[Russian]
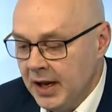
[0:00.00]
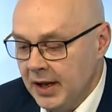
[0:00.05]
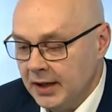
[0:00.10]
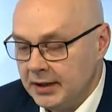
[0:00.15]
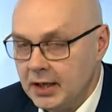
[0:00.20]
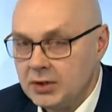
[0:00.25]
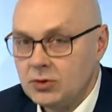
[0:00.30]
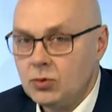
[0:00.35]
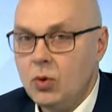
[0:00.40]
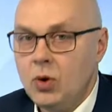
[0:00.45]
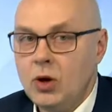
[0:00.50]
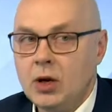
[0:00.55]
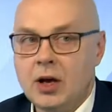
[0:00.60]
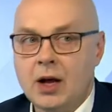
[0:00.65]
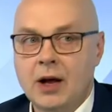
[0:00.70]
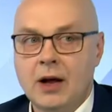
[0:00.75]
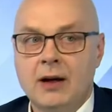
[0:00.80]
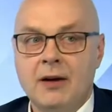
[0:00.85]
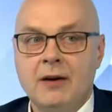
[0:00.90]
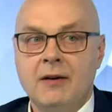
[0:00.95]

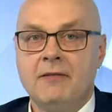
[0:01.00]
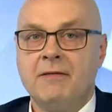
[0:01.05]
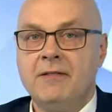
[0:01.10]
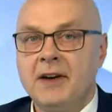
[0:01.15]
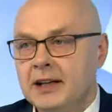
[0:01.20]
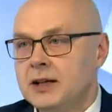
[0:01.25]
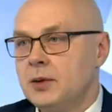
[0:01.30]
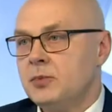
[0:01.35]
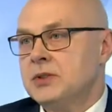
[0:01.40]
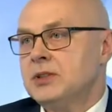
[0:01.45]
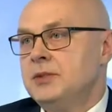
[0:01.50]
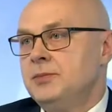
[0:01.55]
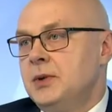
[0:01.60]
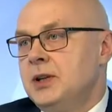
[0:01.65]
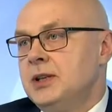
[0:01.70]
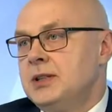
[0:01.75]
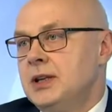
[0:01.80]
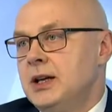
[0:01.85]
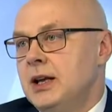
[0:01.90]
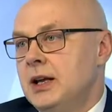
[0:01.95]
Насколько в этом
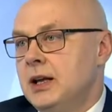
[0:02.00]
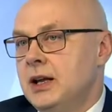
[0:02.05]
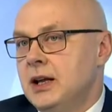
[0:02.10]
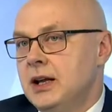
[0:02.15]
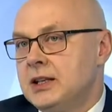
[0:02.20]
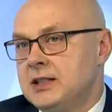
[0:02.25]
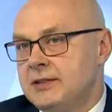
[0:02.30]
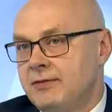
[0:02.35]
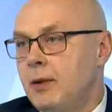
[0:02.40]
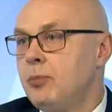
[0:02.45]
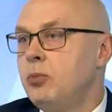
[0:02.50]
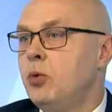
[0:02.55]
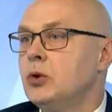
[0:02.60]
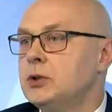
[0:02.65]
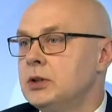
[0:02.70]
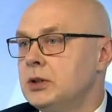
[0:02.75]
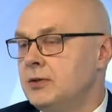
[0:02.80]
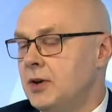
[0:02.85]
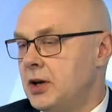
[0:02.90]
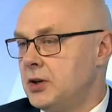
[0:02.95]
смысле
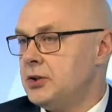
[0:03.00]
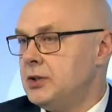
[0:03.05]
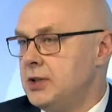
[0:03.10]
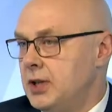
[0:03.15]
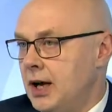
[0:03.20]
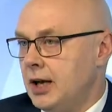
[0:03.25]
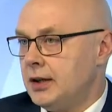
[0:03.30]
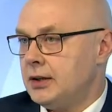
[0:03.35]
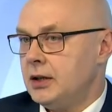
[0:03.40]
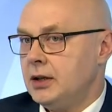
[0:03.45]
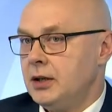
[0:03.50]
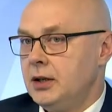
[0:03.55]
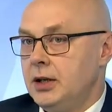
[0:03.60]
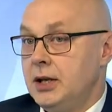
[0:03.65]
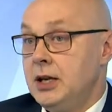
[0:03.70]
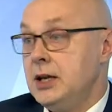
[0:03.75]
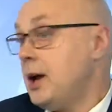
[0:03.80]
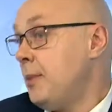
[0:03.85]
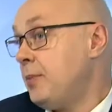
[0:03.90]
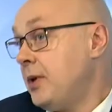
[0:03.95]
свободен ваш театр?
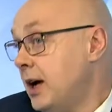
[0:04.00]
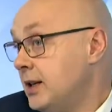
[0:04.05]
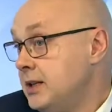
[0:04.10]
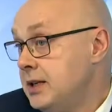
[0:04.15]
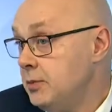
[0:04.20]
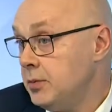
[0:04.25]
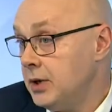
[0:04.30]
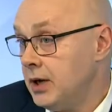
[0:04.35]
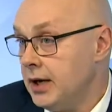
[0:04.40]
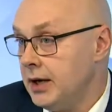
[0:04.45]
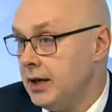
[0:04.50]
И необходимо ли